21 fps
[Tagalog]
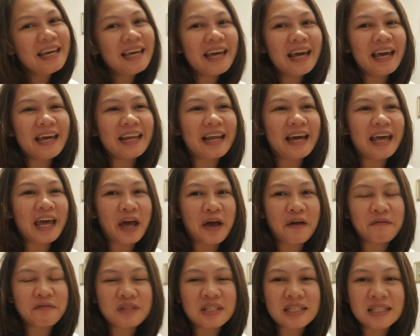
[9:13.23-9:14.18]
And I
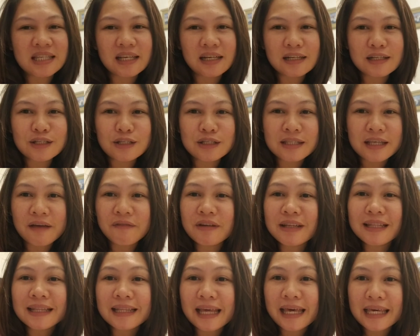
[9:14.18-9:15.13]
have still
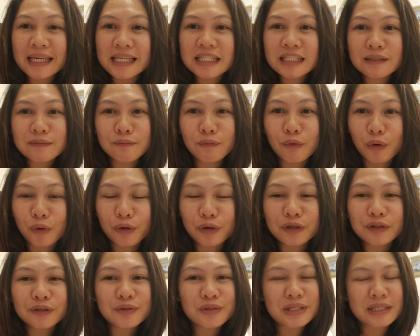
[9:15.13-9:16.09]
7 days more
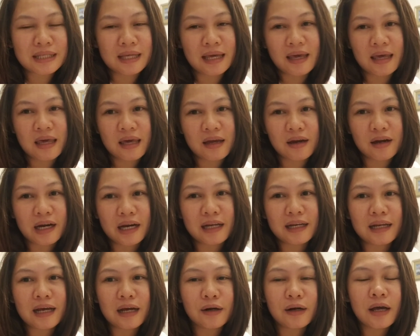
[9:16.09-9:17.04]
to stay here
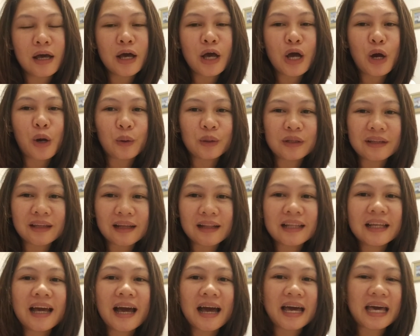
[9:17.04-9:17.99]
in the hotel,
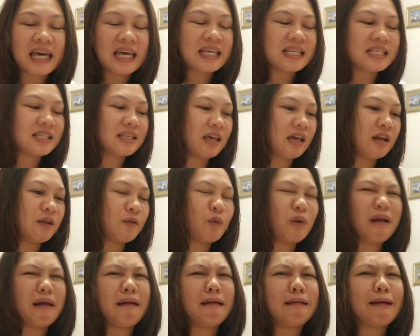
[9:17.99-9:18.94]
guys, and
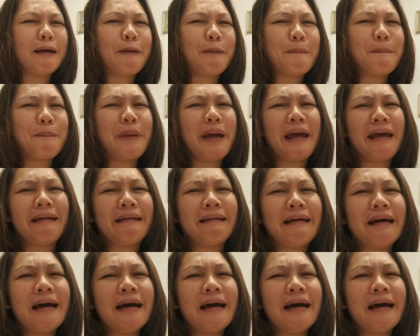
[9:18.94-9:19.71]
wala na tayong pera.